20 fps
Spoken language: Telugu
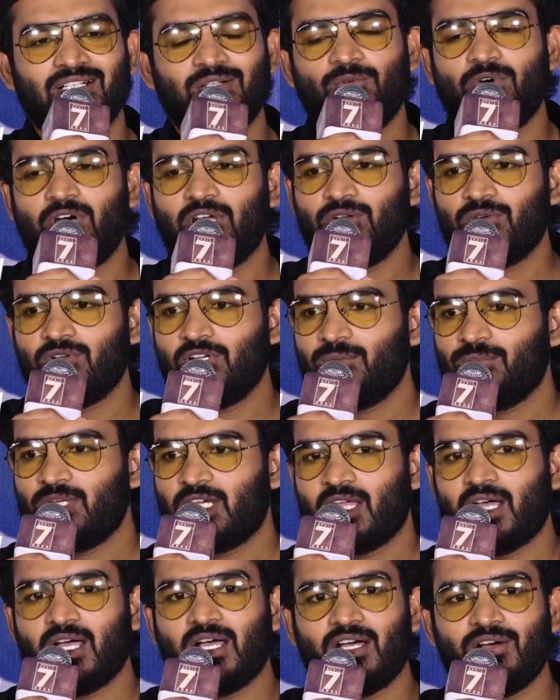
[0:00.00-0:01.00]
వాళ్ళు కూడా మన
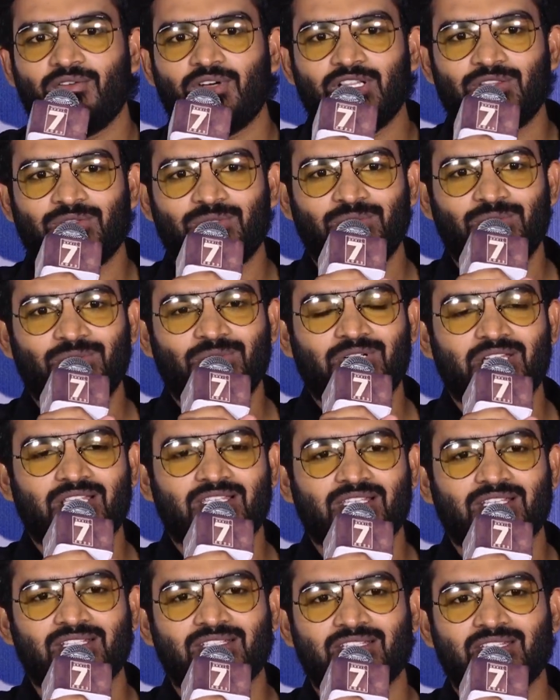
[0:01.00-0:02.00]
ఆహావాలతో
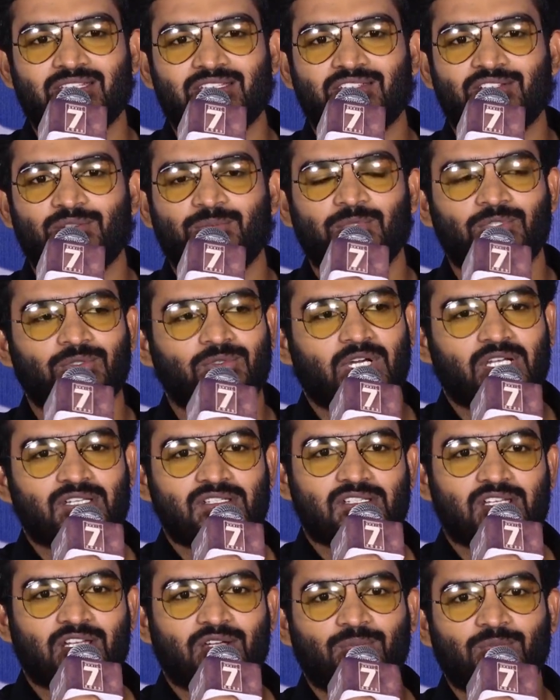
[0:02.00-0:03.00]
డిస్కస్ చేసినప్పుడు
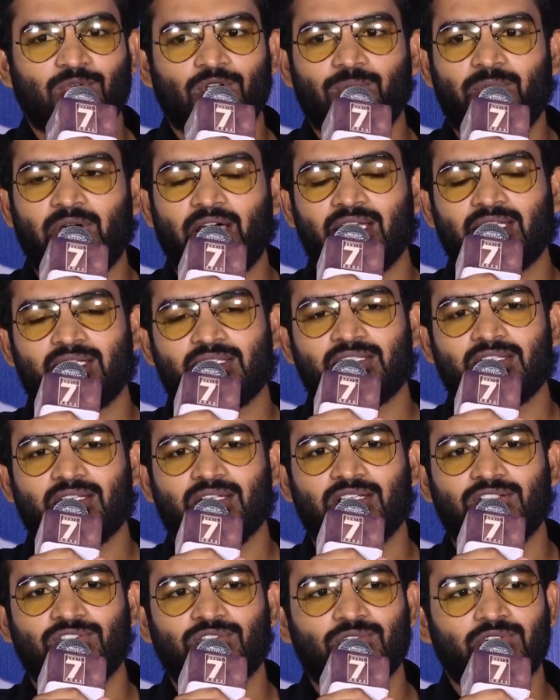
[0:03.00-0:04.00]
అన్స్టాపుల్ బాలకృష్ణ
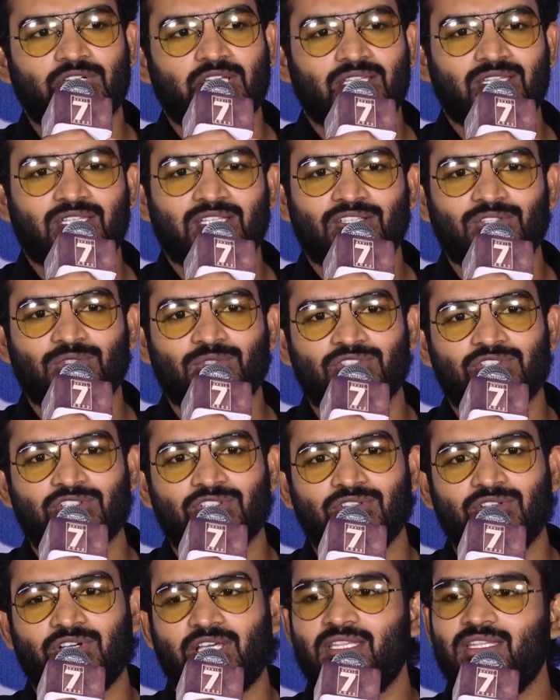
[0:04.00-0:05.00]
గారి షోకి ఎంతైతే
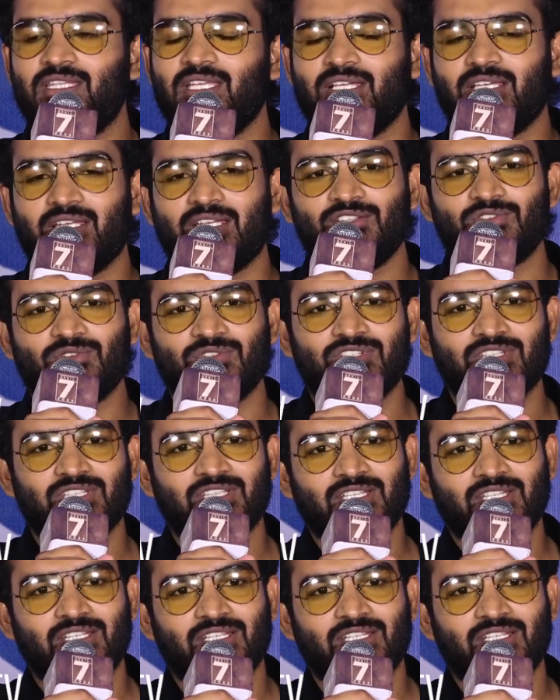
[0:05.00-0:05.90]
వచ్చిందో అంతే క్రేజ్ వచ్చింది